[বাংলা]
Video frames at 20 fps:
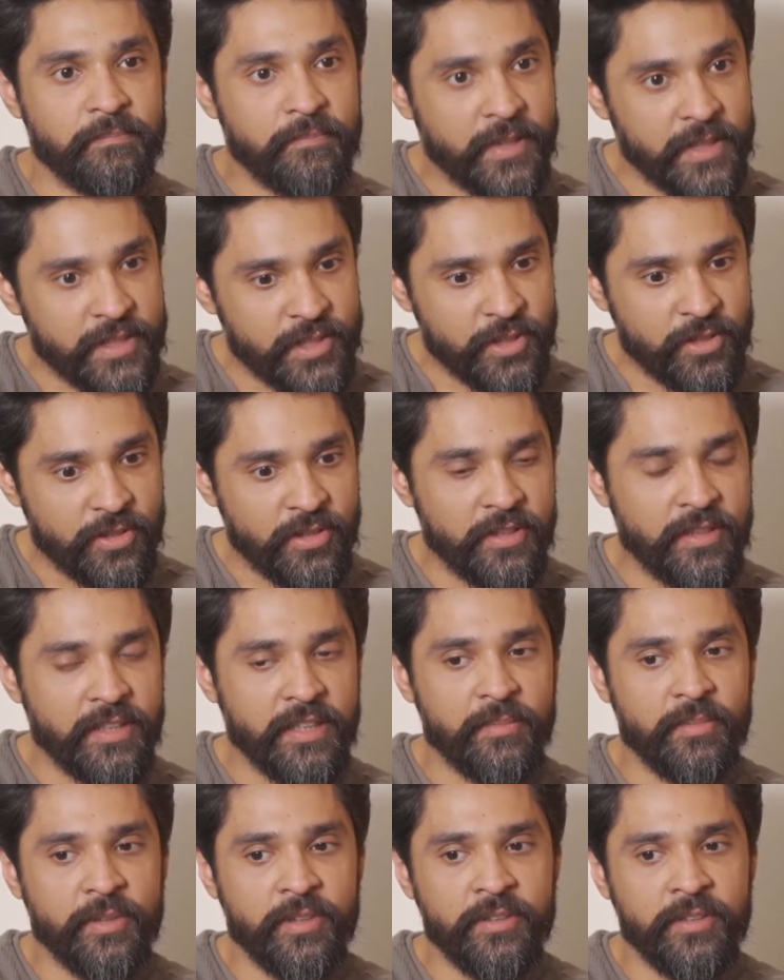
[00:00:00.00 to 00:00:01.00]
ম্যাচিওর্ড
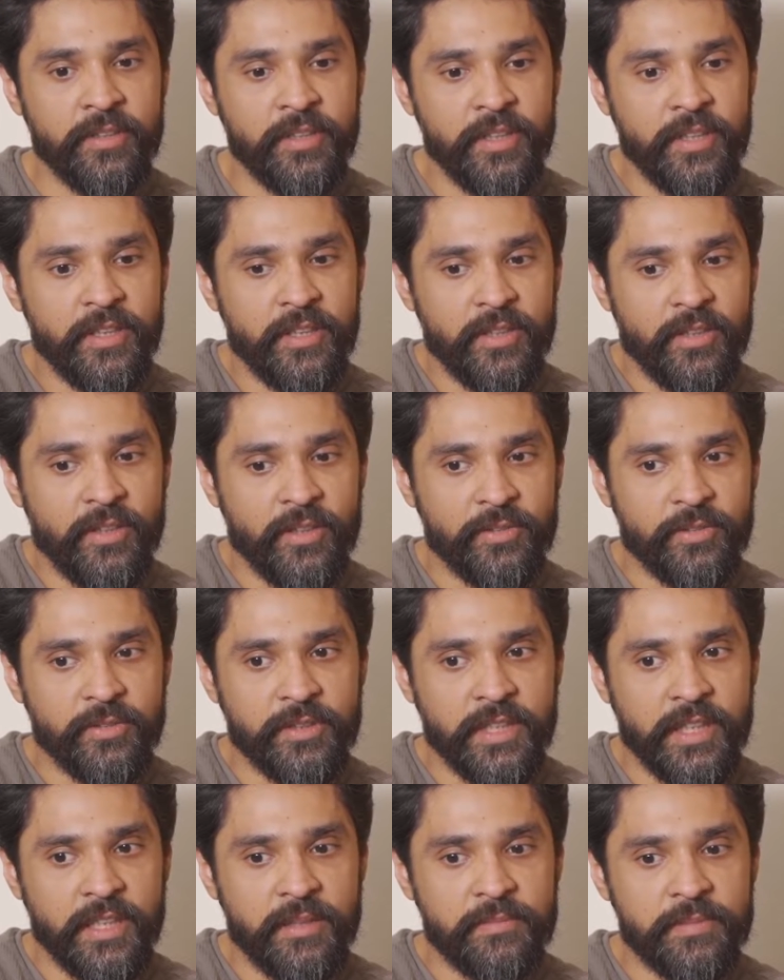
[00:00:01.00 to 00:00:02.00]
এবং
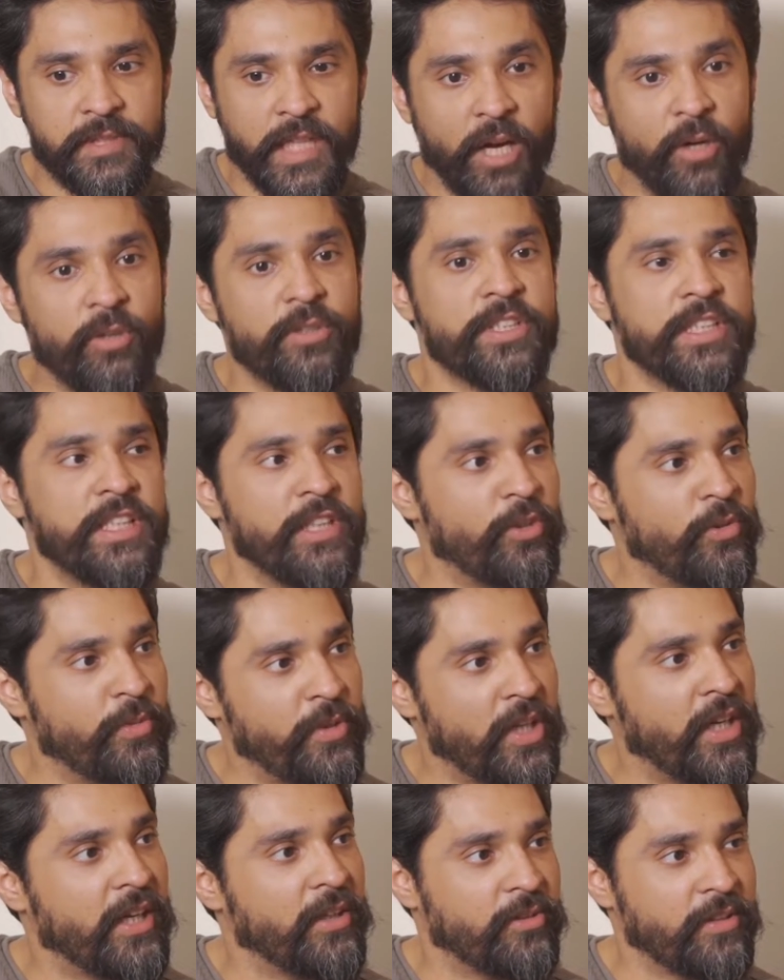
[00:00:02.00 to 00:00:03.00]
অতটা সাহস নিয়ে
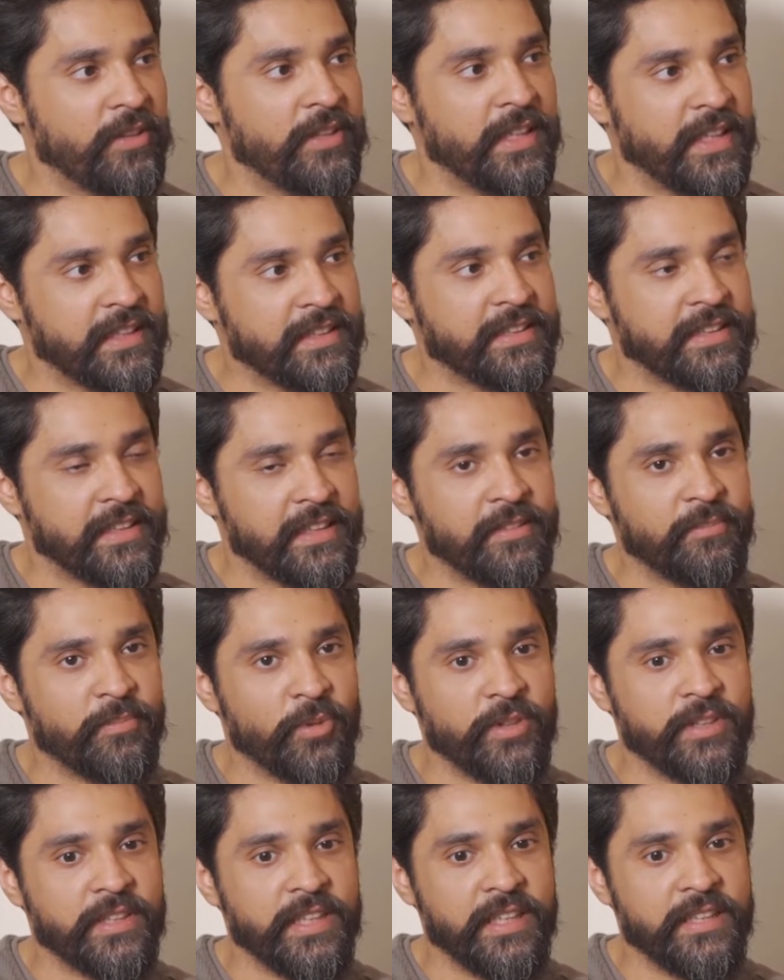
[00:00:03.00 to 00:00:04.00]
অভিনয় করে যাচ্ছে
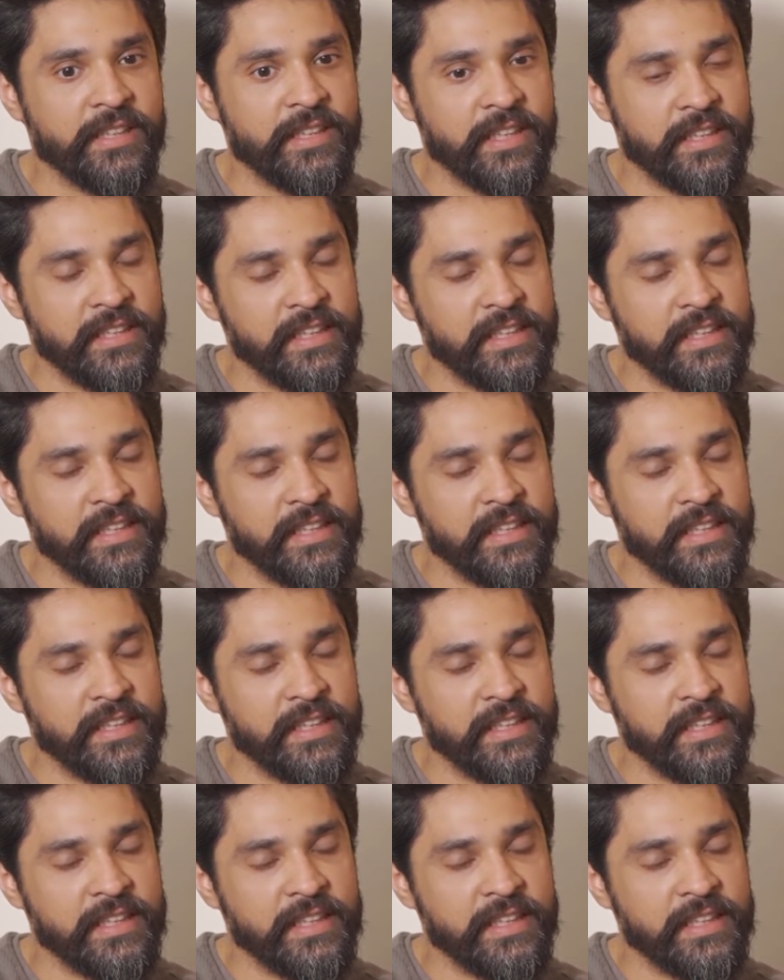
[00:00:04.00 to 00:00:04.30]
প্রত্যেকটা